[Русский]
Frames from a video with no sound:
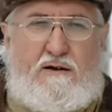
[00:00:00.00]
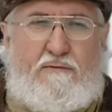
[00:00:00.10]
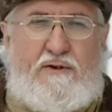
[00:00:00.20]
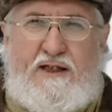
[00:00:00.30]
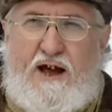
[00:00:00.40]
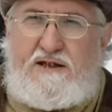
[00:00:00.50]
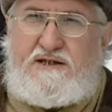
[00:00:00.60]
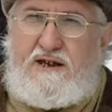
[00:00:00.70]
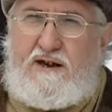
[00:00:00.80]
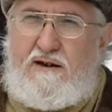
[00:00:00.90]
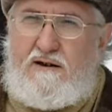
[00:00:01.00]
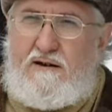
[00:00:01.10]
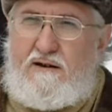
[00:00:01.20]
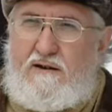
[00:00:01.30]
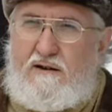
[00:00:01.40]
в редакции
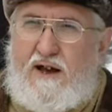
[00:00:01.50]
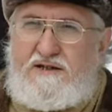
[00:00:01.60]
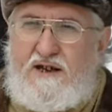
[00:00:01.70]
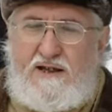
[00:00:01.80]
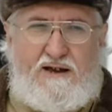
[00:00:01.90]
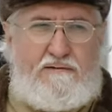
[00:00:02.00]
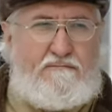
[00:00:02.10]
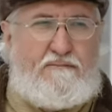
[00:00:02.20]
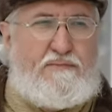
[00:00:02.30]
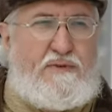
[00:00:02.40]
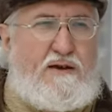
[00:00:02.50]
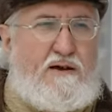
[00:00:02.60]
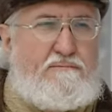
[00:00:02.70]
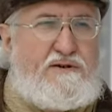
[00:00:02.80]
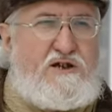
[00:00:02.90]
газеты,
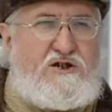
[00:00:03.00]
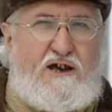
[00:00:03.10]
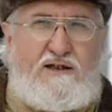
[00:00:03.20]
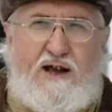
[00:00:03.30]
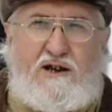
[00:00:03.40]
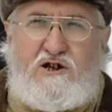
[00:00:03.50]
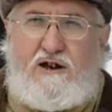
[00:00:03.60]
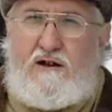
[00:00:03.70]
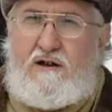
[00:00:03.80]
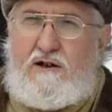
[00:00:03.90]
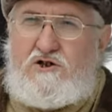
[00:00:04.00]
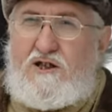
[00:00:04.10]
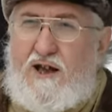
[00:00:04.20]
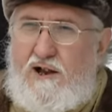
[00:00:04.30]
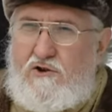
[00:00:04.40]
посещает также
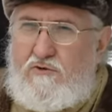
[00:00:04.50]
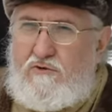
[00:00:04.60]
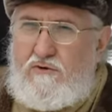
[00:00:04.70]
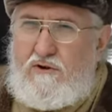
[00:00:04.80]
читальню